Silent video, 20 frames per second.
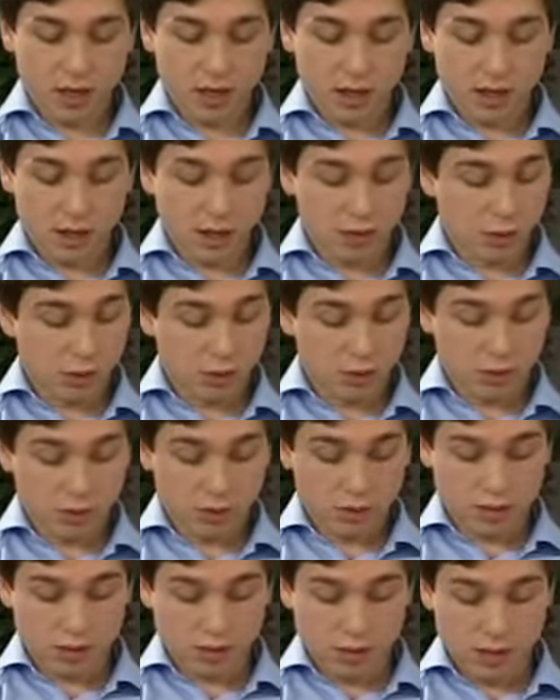И вот
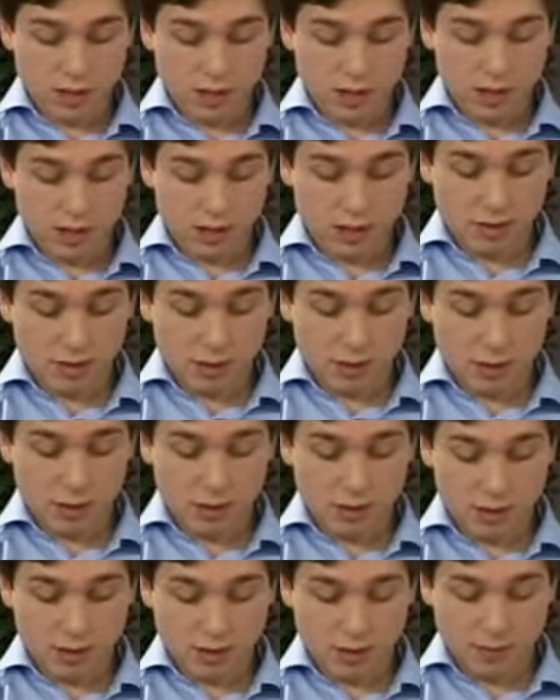тут зритель говорит,
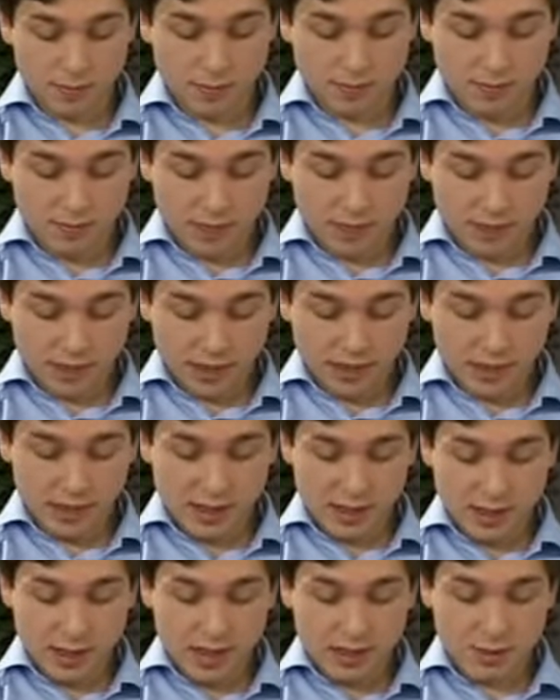что
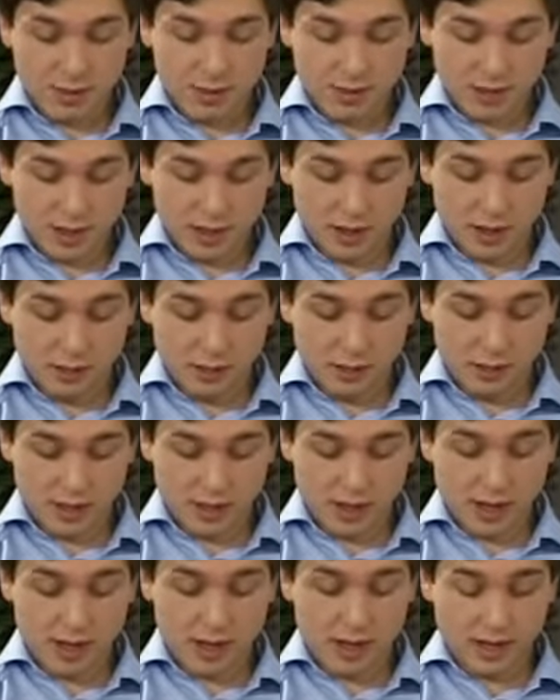если бы вы
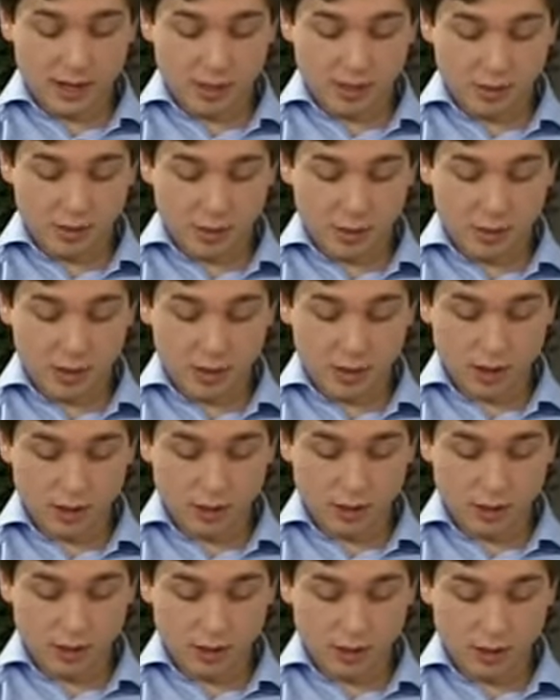повторили свою
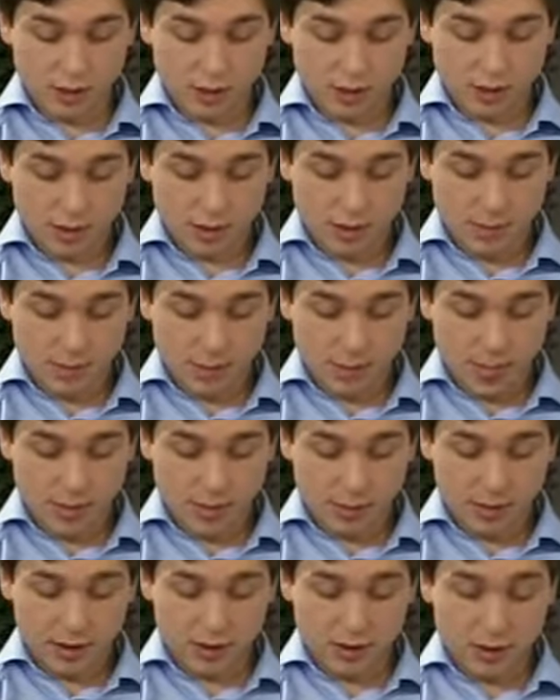лекцию
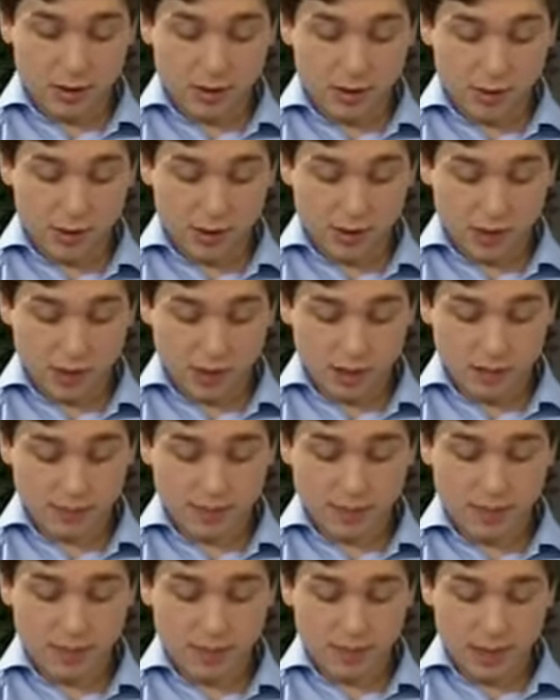первому апостолу,
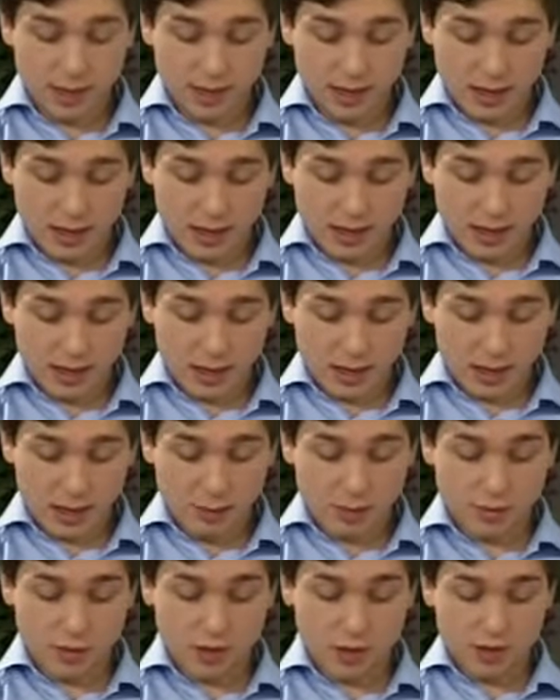они
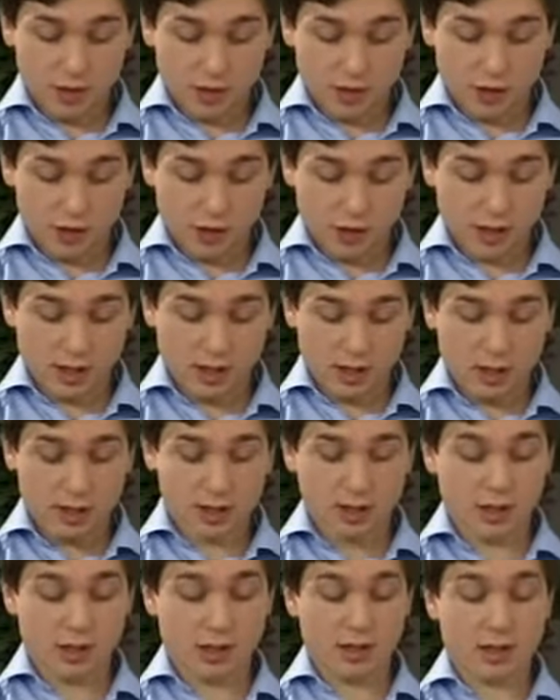бы вас раньше Христа
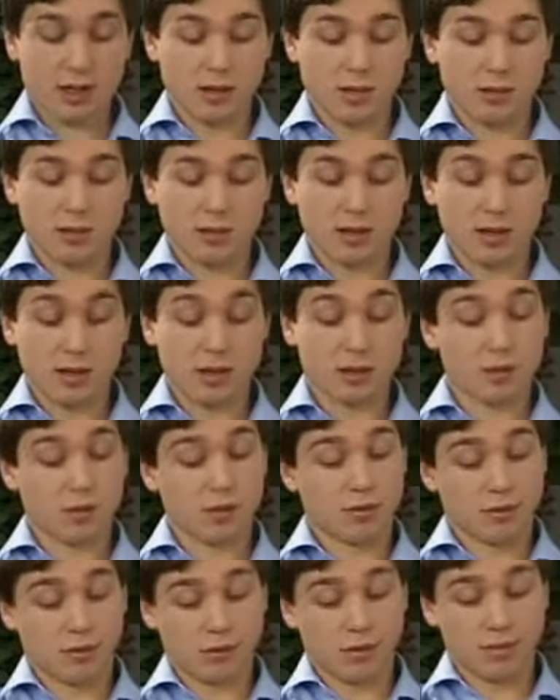отослали бы на
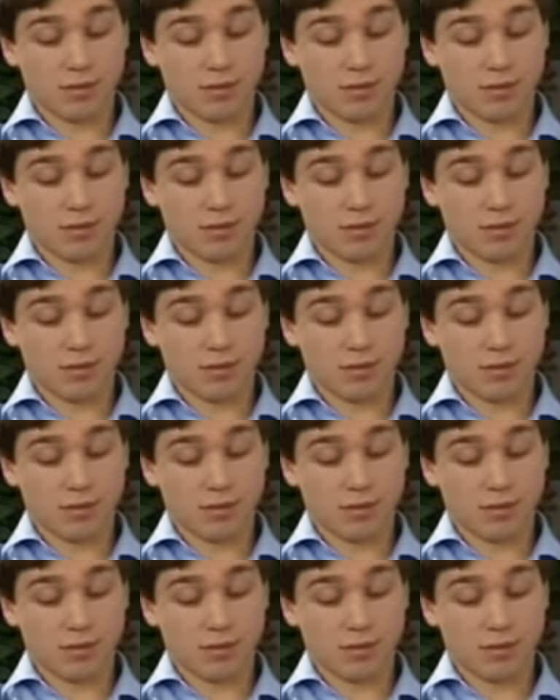Голгоф.